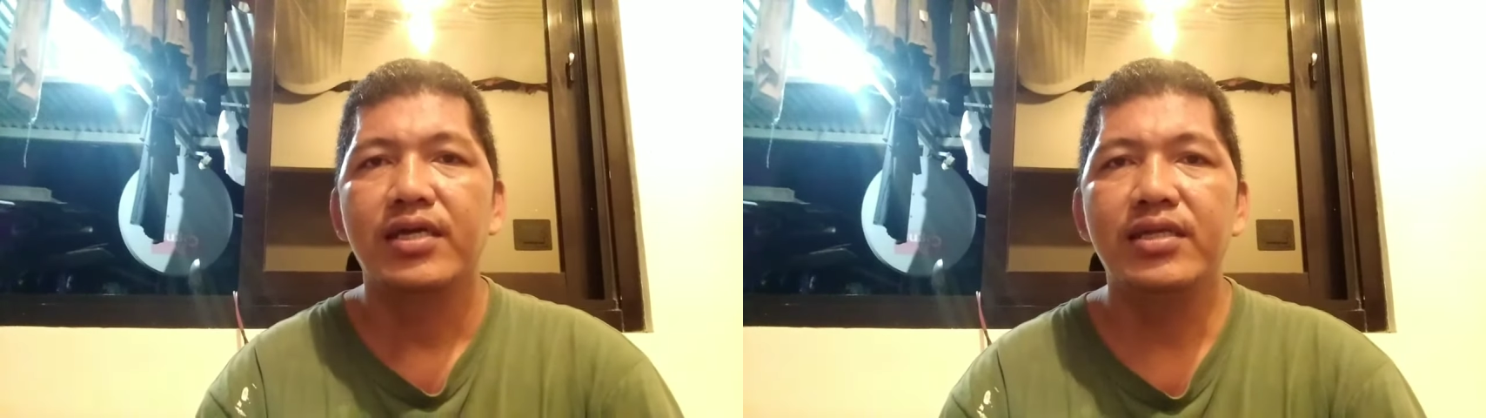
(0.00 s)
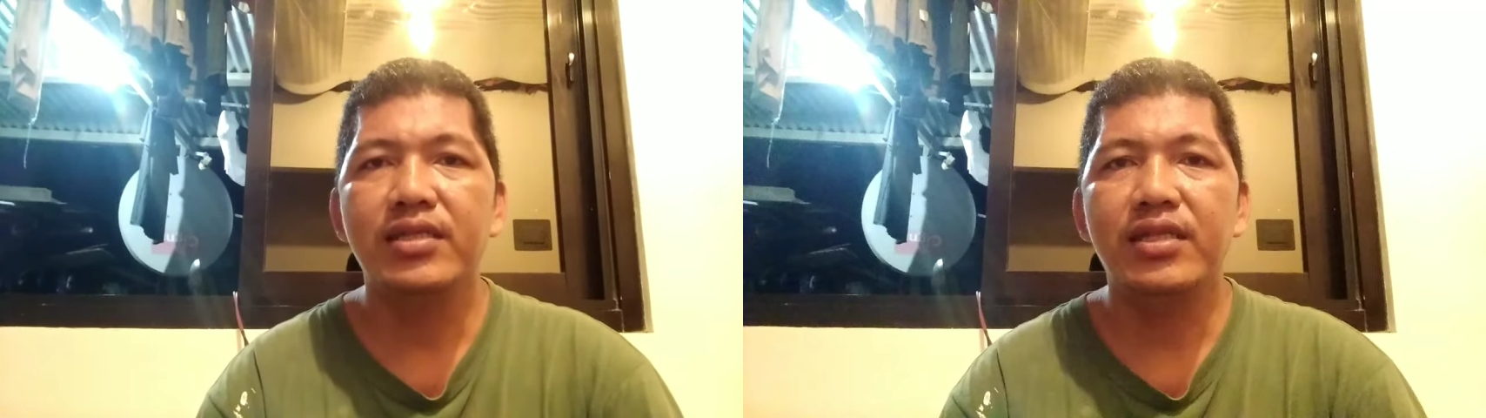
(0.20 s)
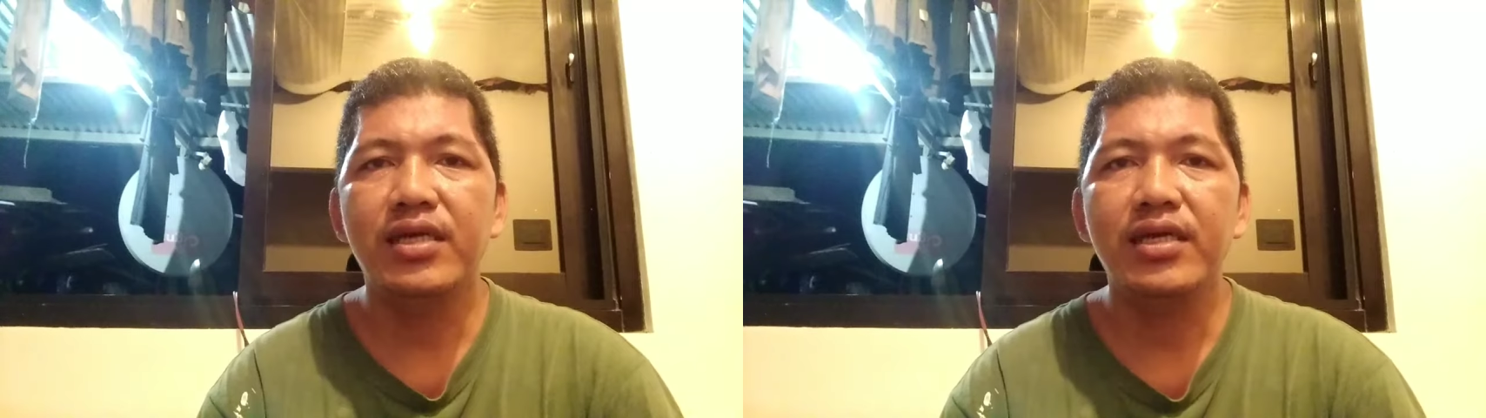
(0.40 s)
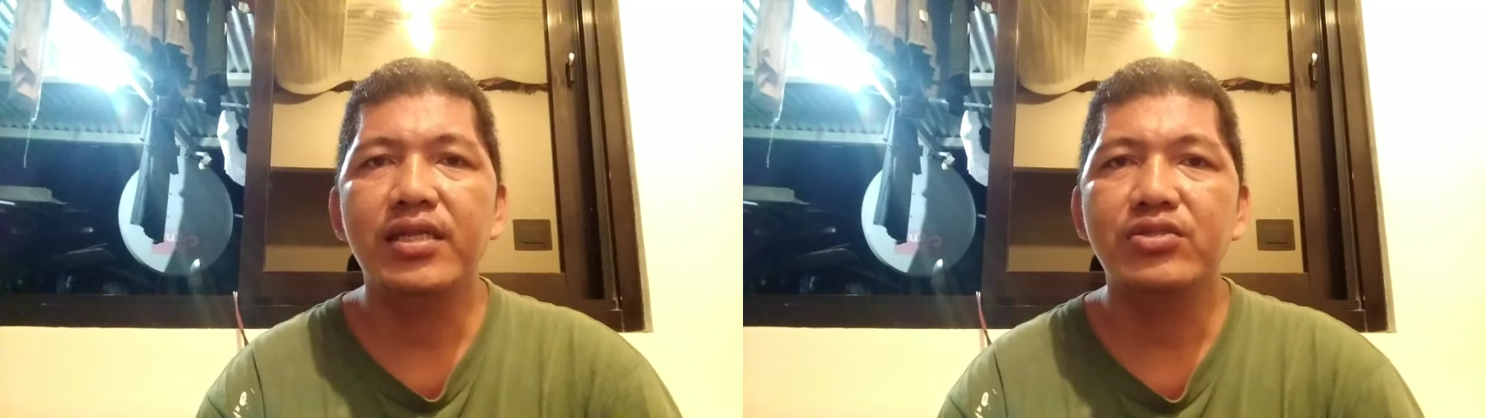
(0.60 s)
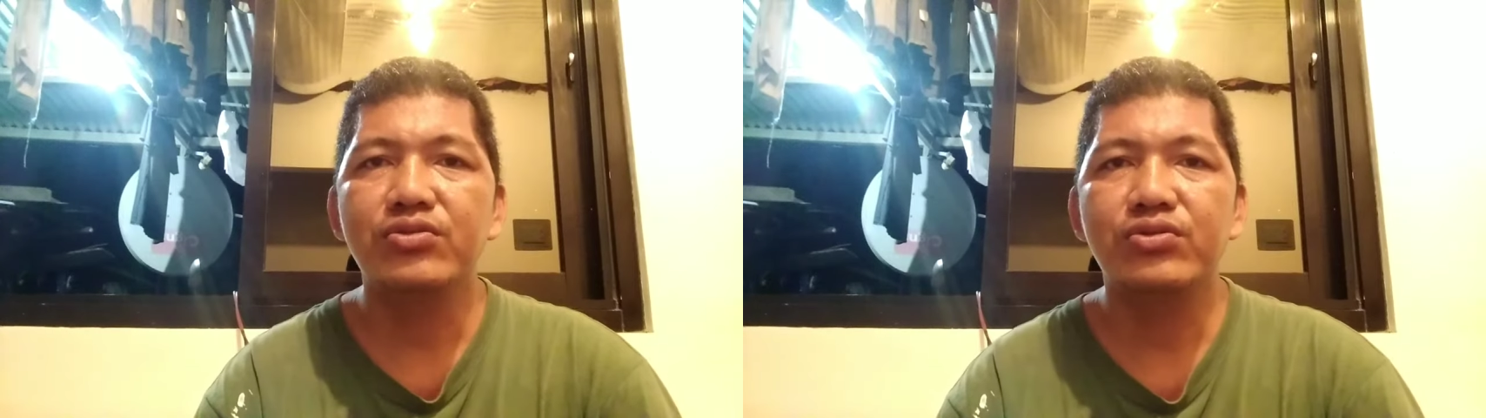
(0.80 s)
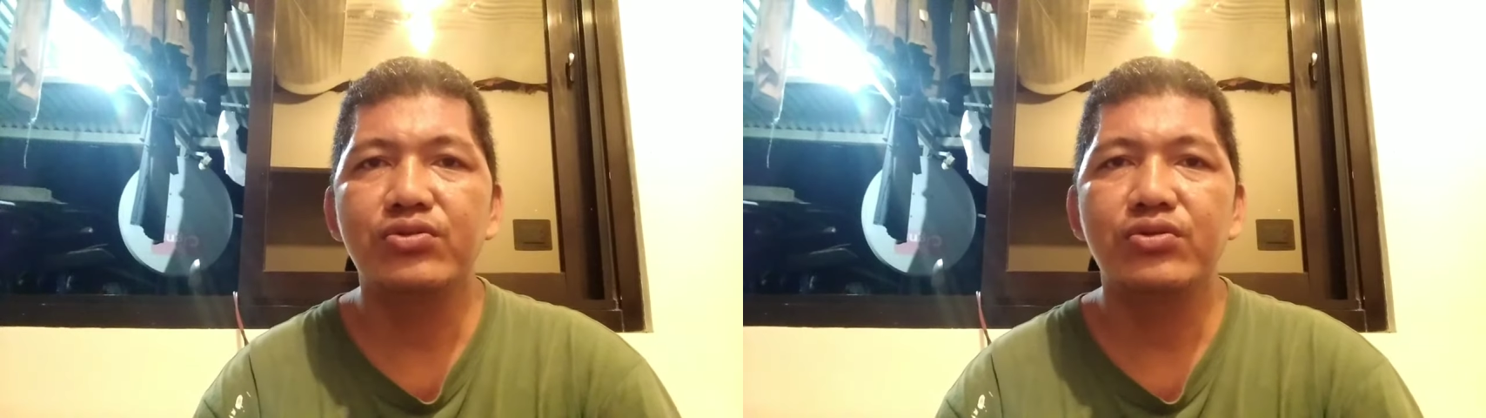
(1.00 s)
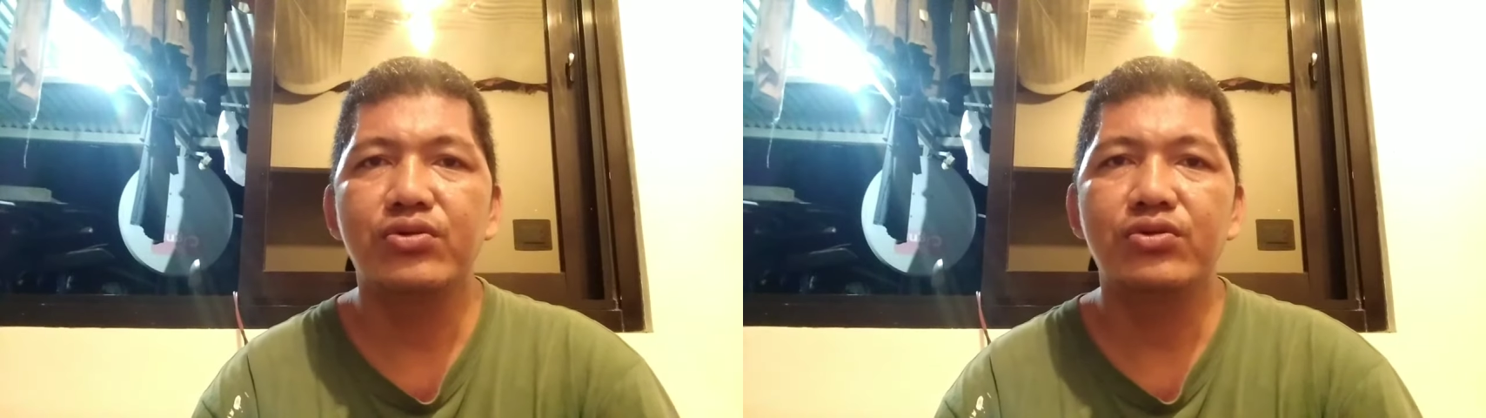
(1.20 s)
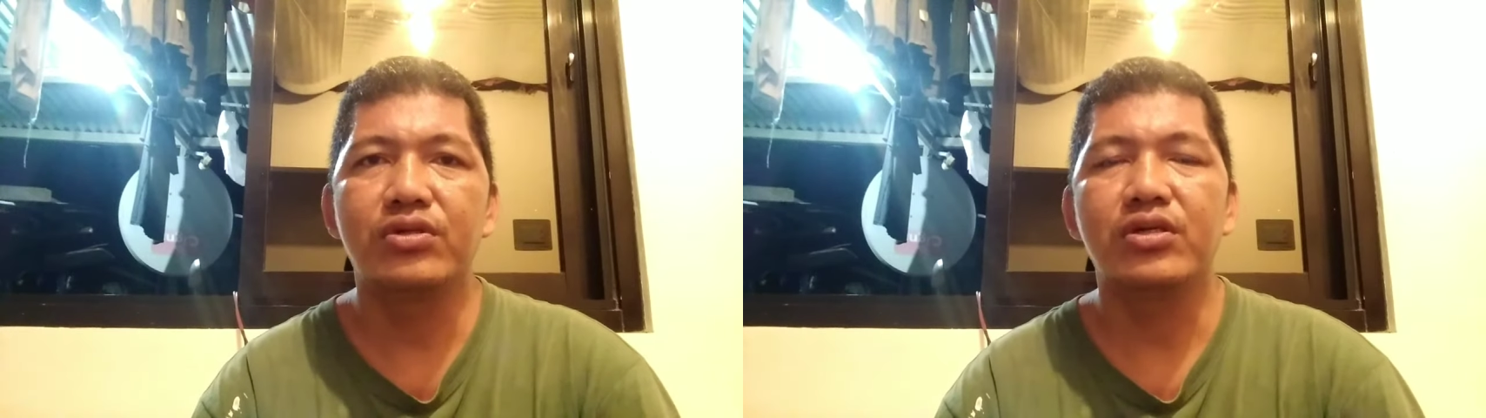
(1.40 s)
Hindi
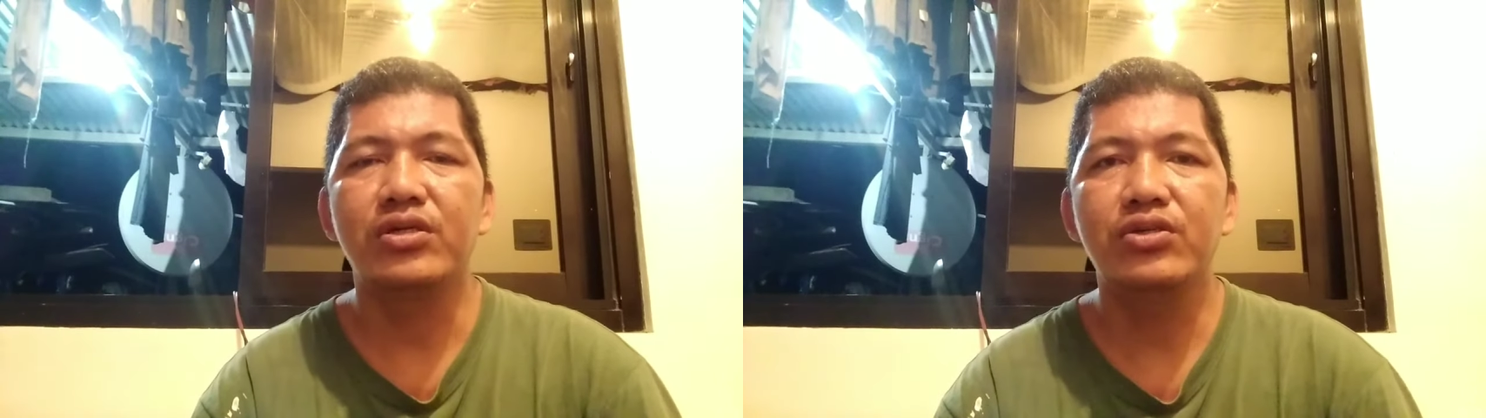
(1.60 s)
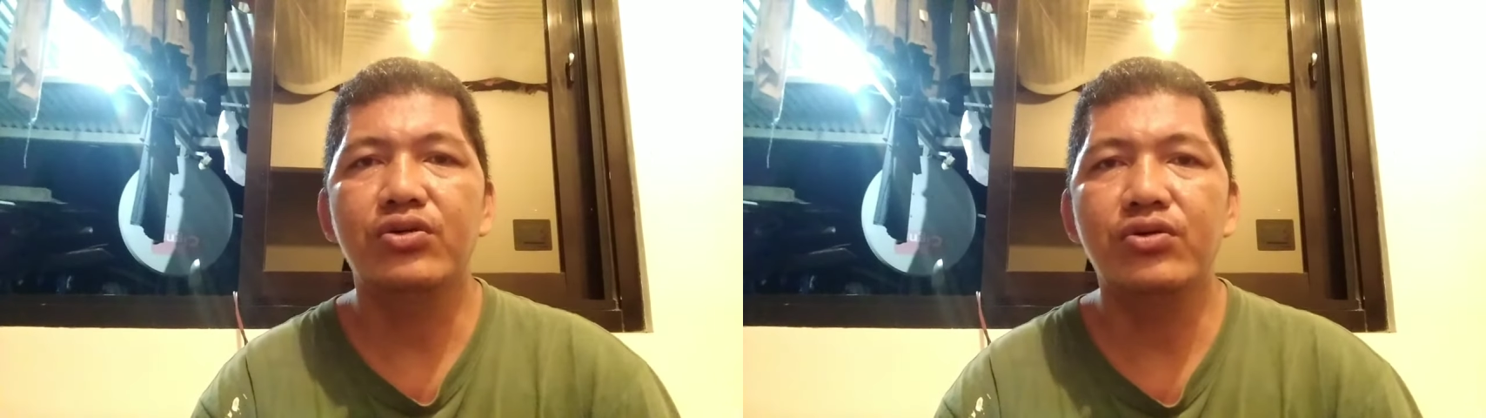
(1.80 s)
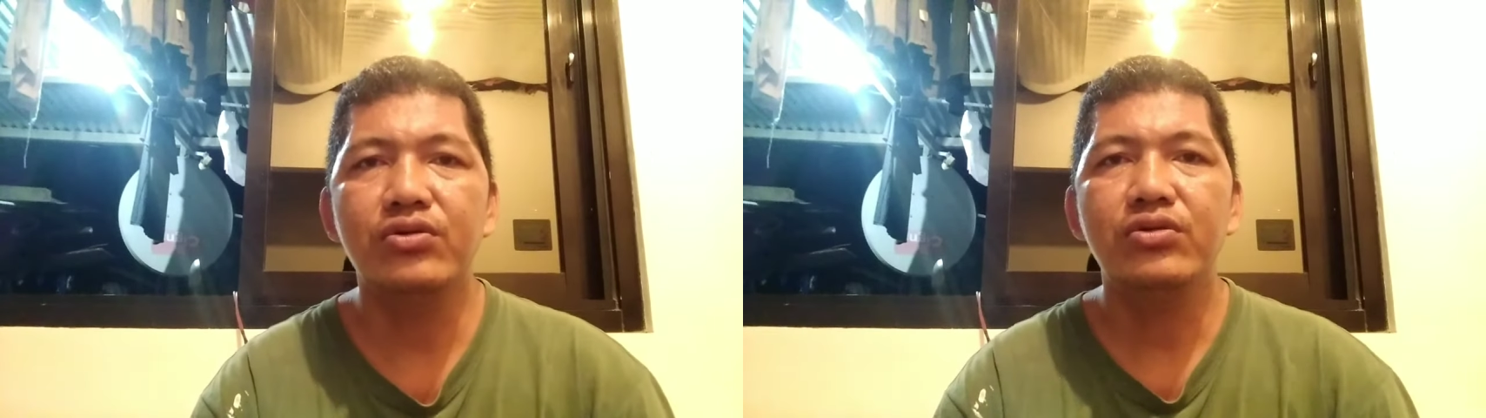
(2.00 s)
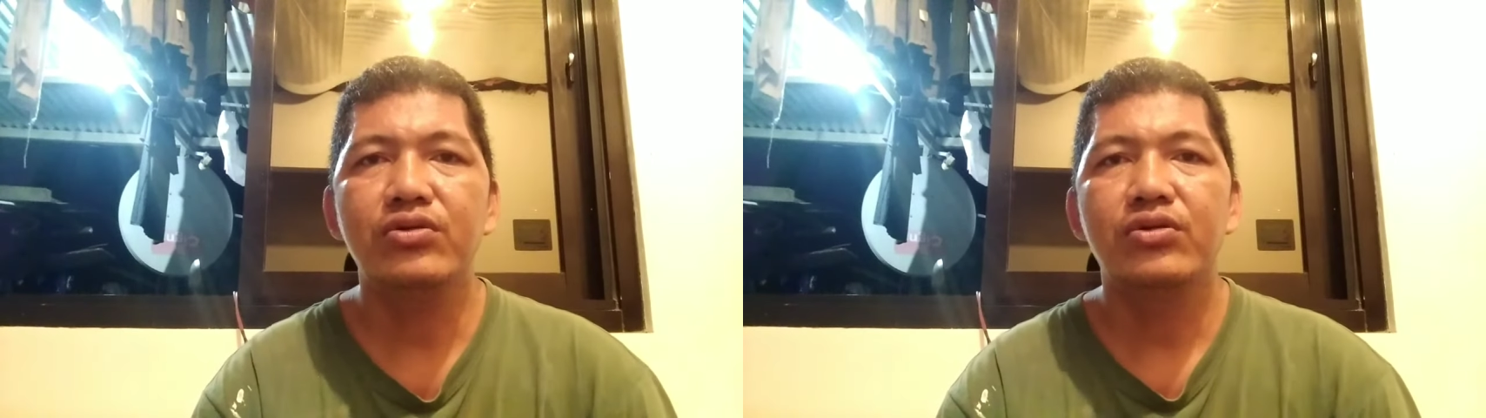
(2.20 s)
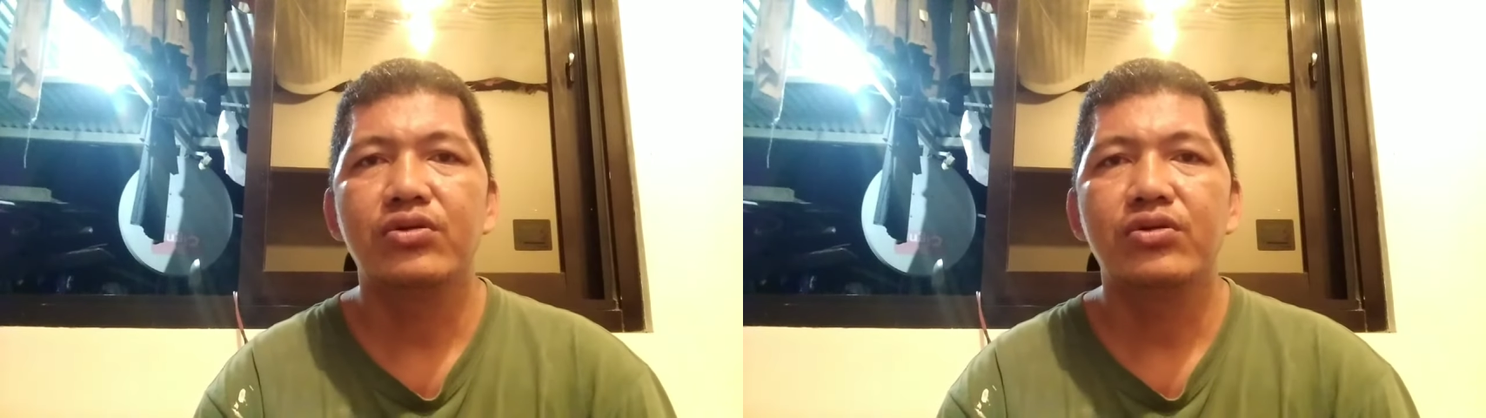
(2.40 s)
nasusunog yung